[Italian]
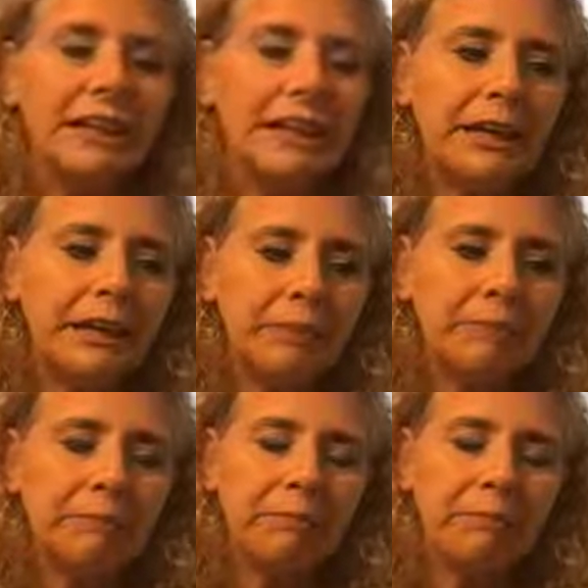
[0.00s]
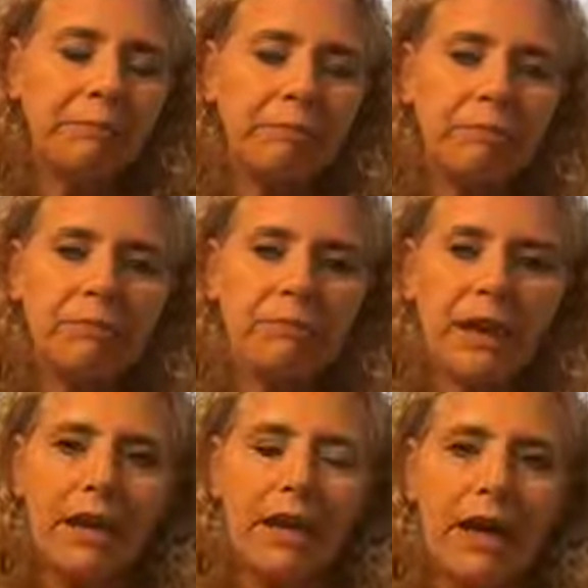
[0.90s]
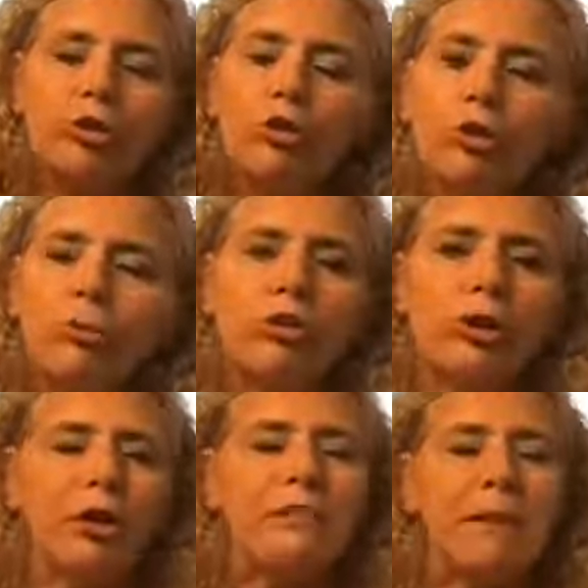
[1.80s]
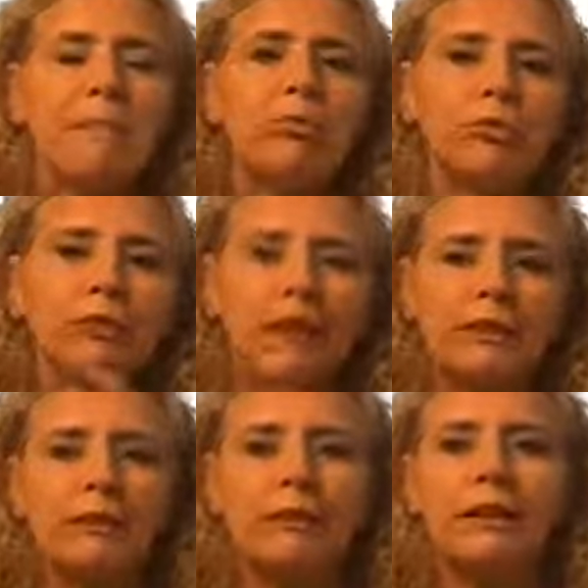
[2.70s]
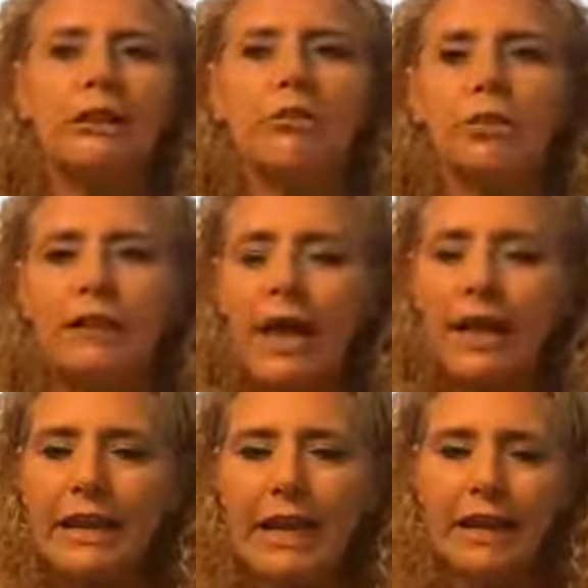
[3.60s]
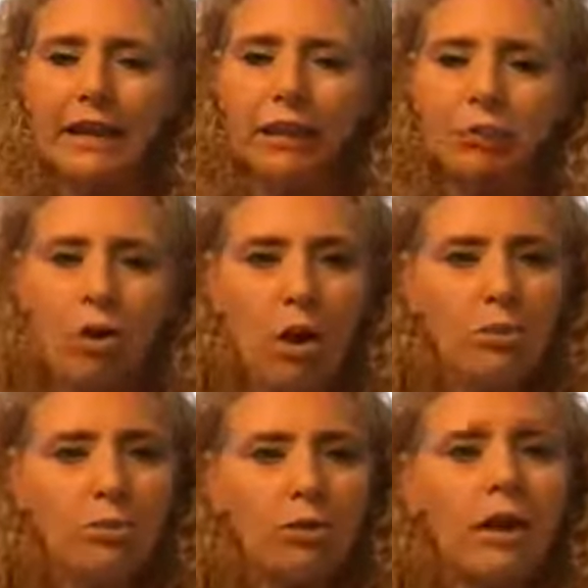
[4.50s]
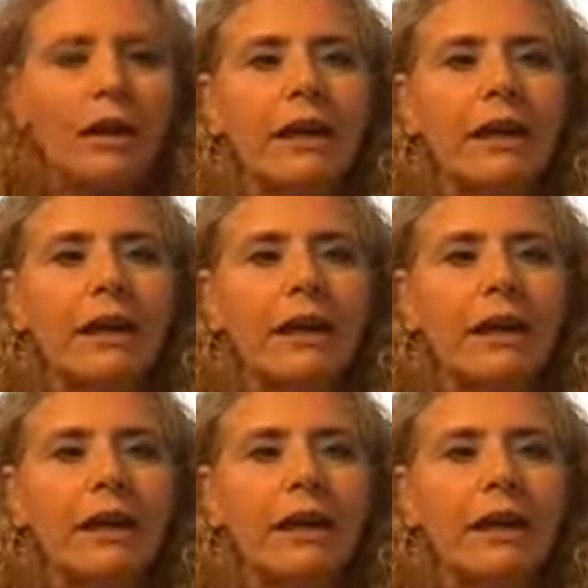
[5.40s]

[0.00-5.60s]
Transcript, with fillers: E, mh, mm, ad ogni modo la cosa importante da ricordare è che l'uomo